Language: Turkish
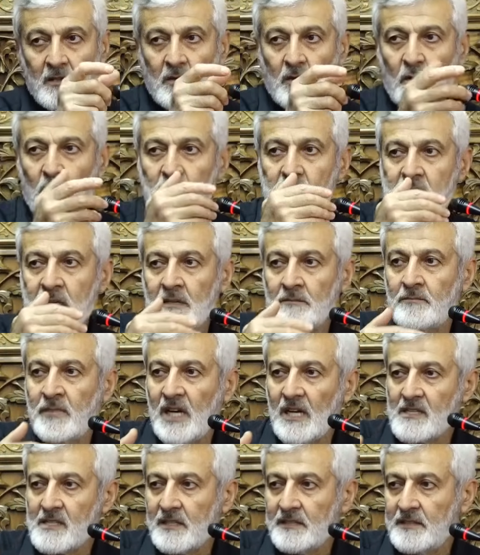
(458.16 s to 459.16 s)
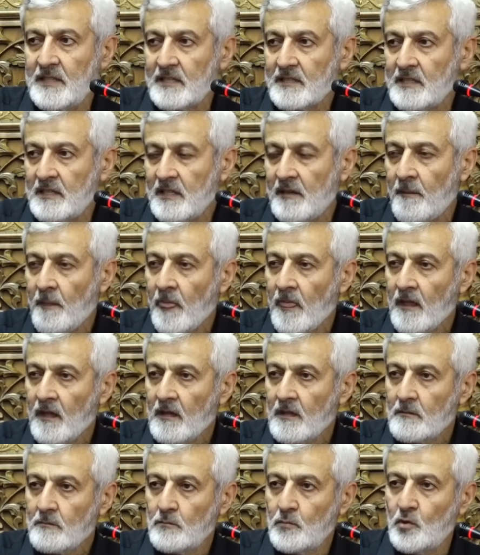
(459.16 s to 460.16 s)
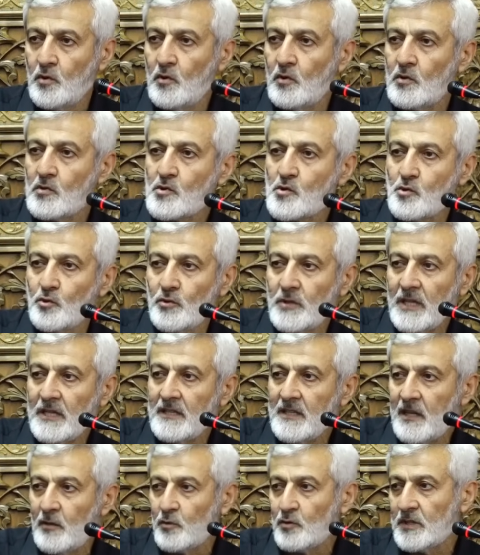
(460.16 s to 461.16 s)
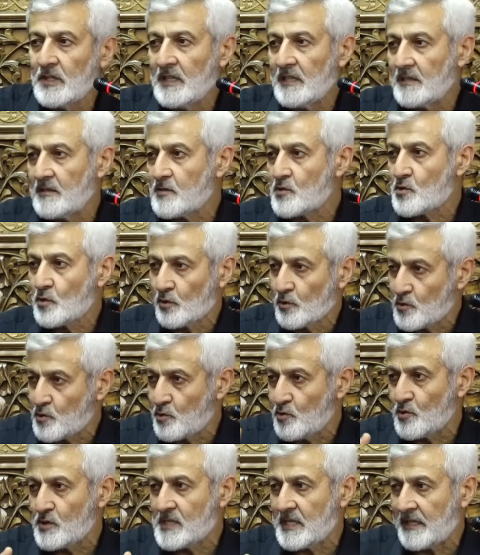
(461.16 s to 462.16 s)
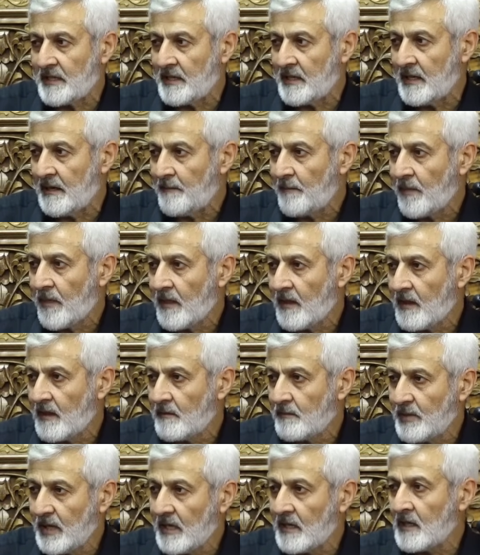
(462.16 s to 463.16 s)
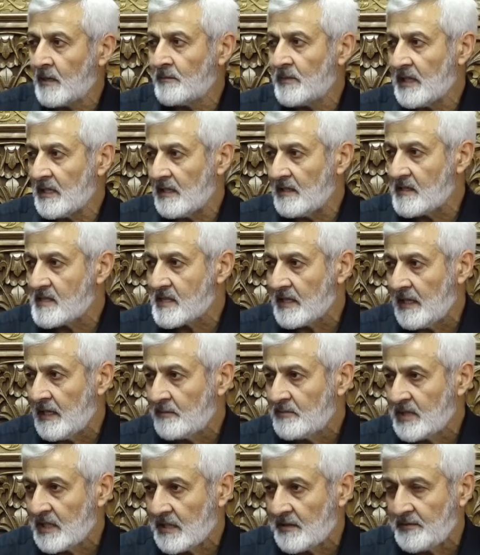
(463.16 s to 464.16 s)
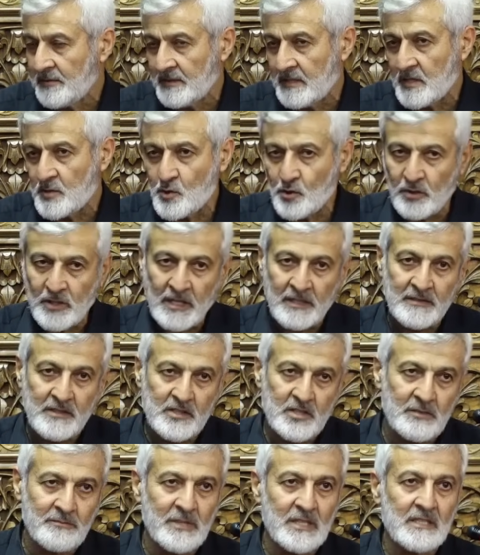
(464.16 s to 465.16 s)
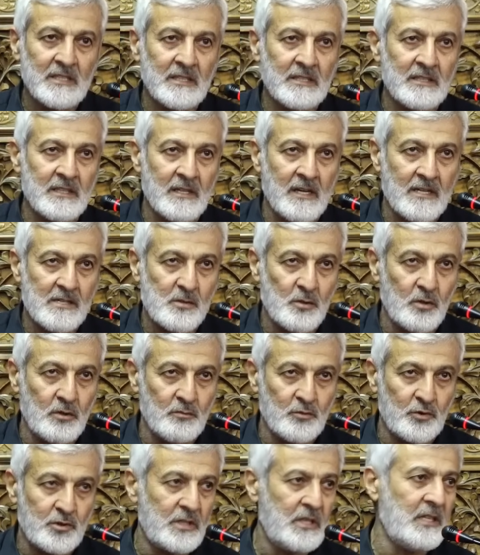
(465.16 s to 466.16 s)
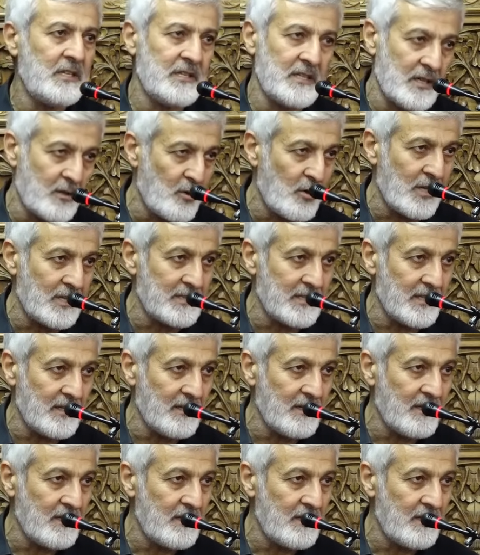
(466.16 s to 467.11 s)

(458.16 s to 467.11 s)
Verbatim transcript: O yüzden bazıları der ki bu sure Yahudilerin sorusu üzerine Peygamber aleyhisselam tarafından söylendiği için Medine'de nazil olmuştur. Hayır hayır öyle değil.